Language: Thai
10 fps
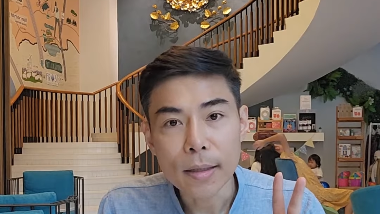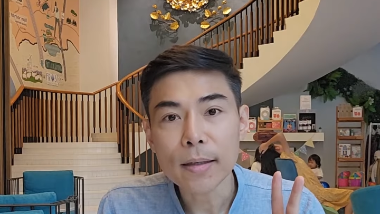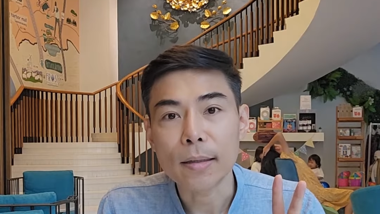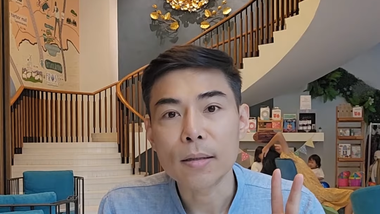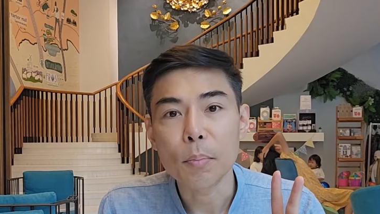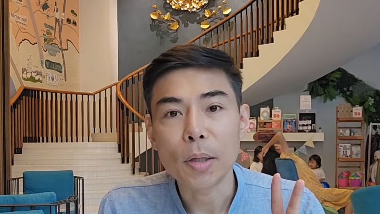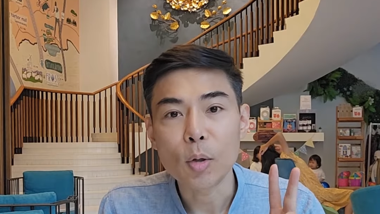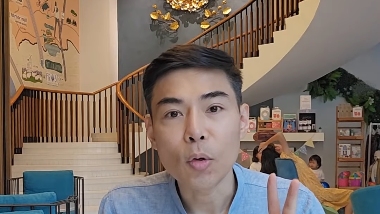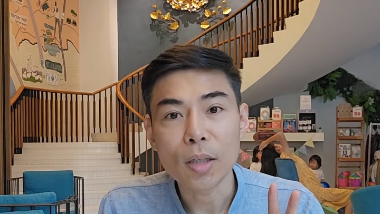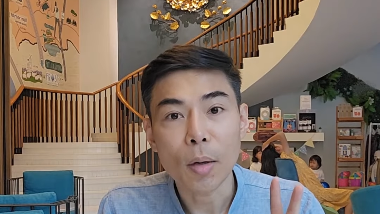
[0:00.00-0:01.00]
เนื้อสัตว์จะ
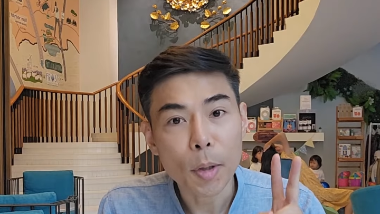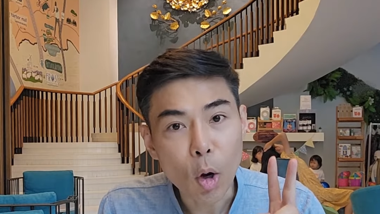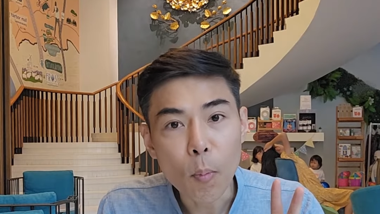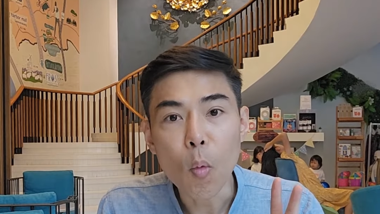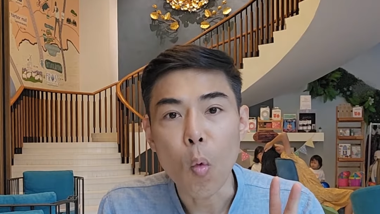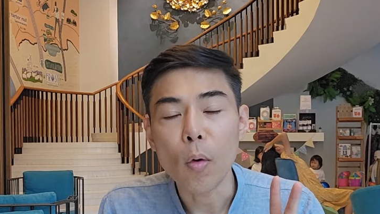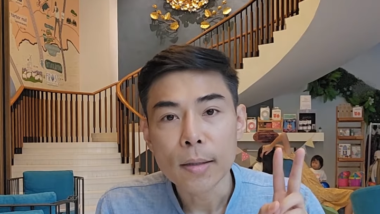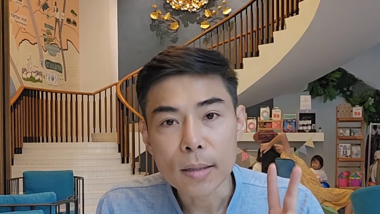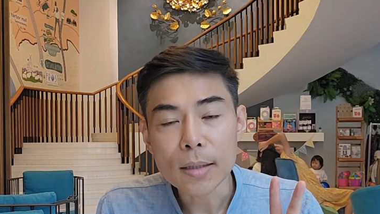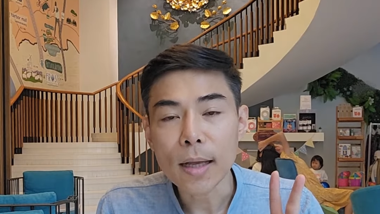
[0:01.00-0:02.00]
เป็นตัวที่ทำให้ท้องผูก
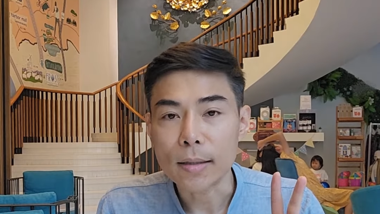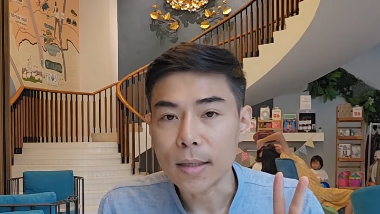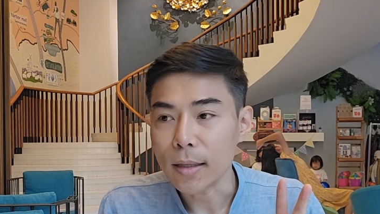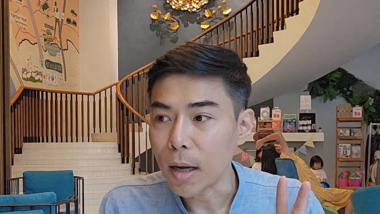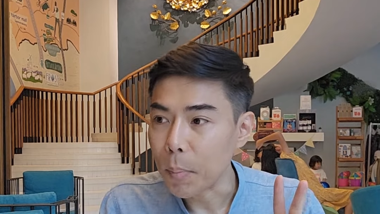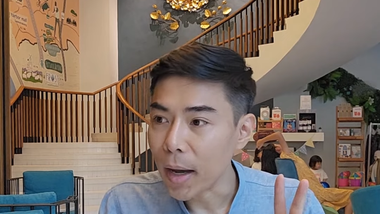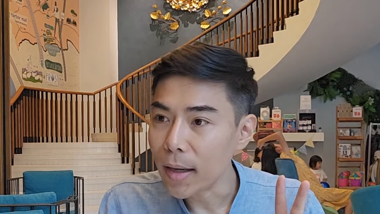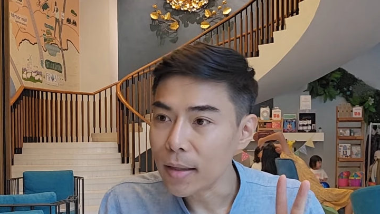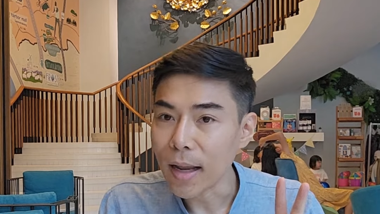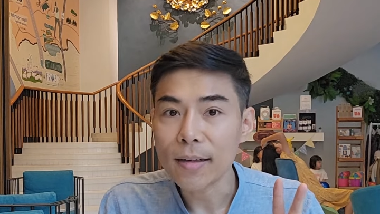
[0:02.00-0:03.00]
เนื้อสัตว์จะทำ
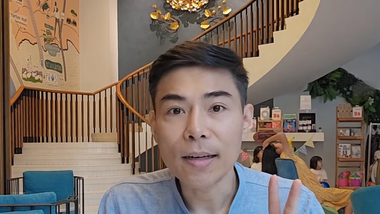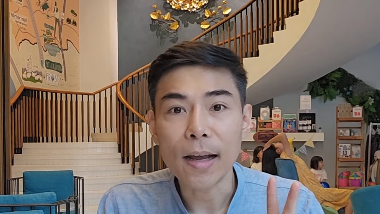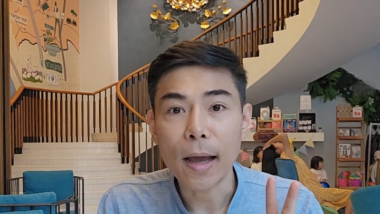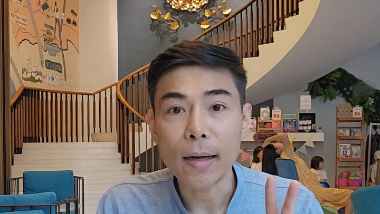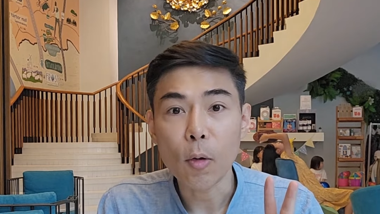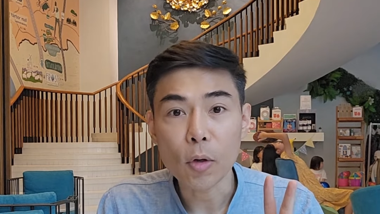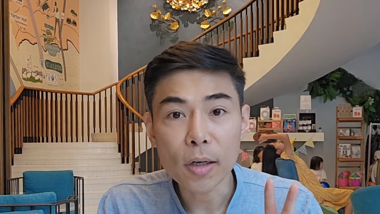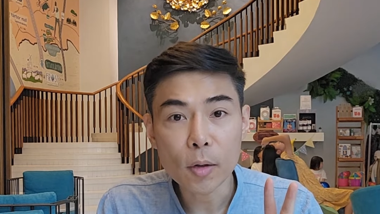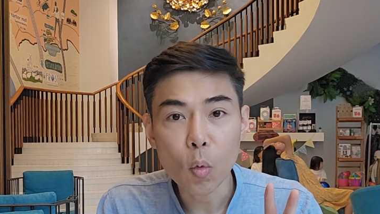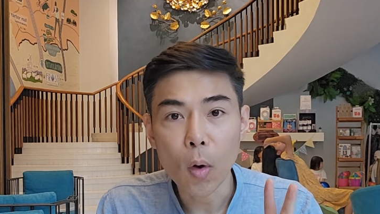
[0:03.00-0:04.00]
ให้ทางเดินอาหารเรา
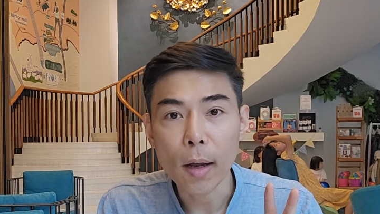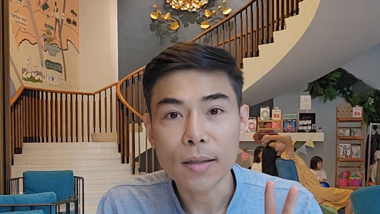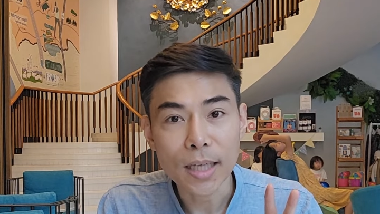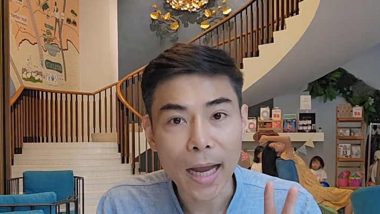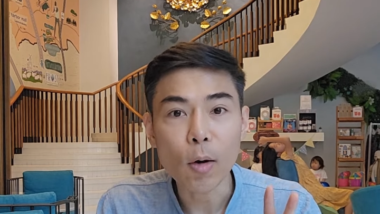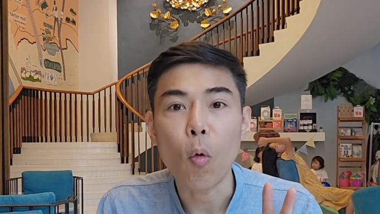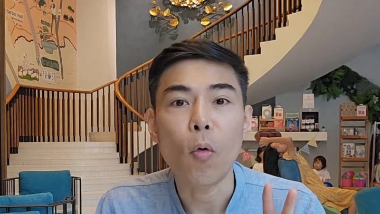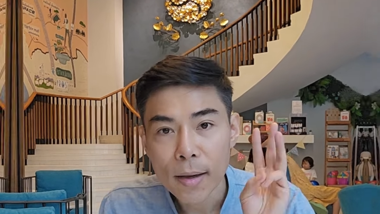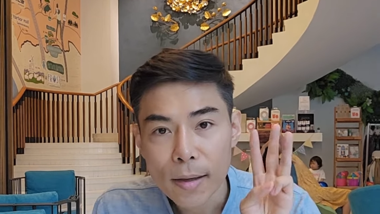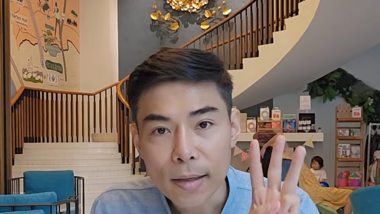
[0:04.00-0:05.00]
เคลื่อนตัวช้าล
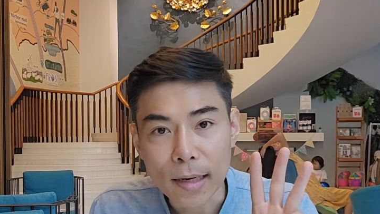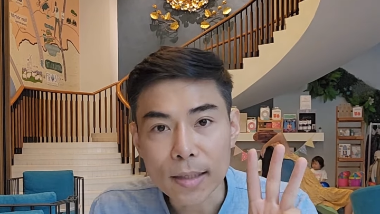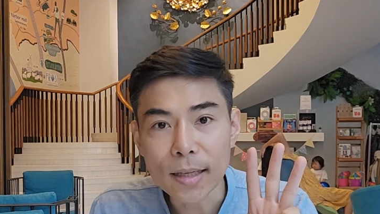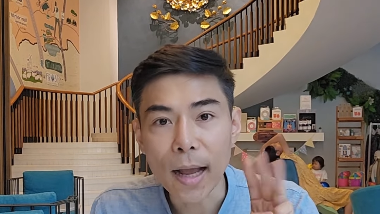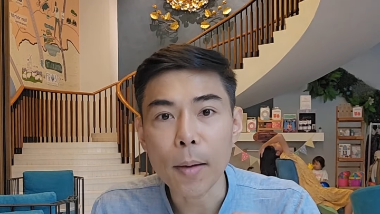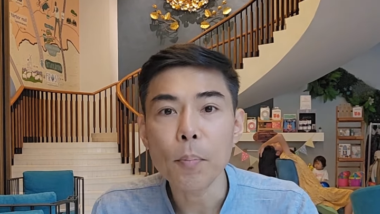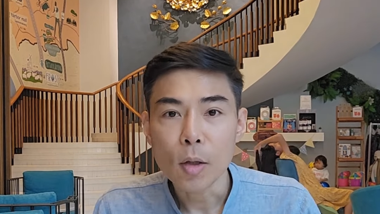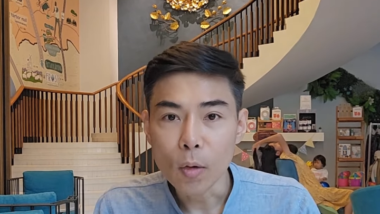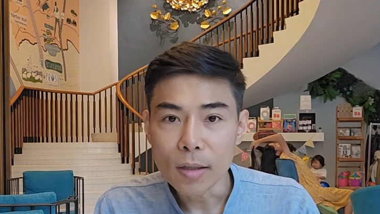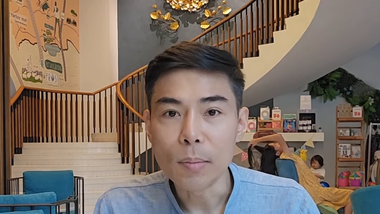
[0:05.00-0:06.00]
ง อย่างที่
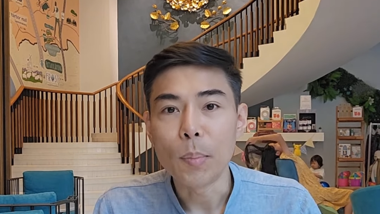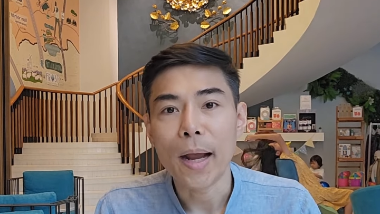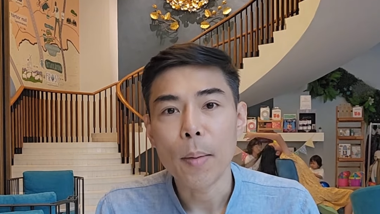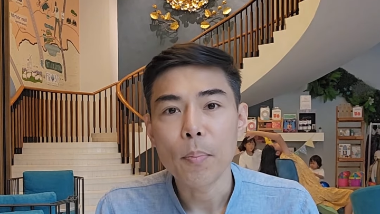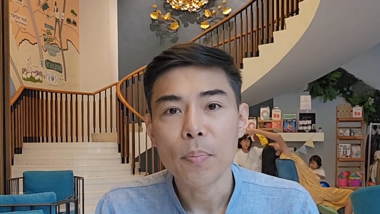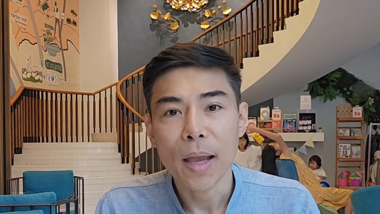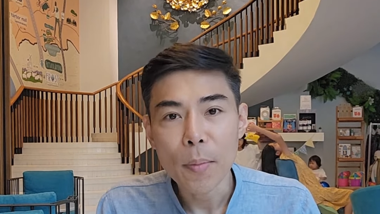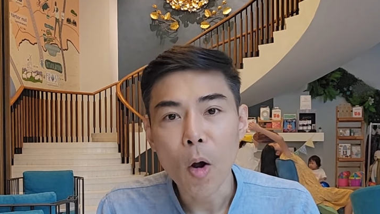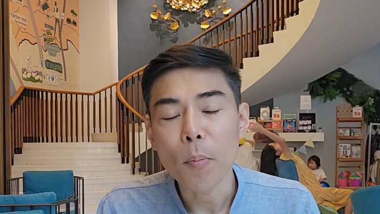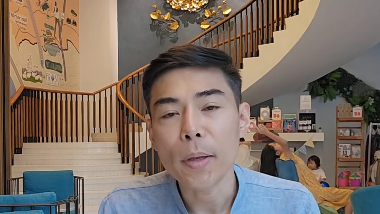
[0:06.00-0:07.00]
3 ต้องดื่ม
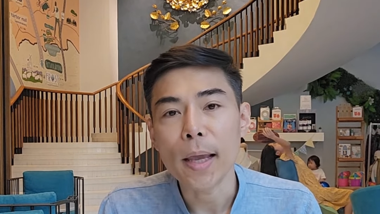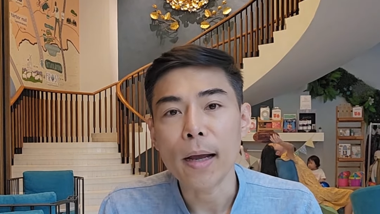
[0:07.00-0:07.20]
น้ำให้พอเพีย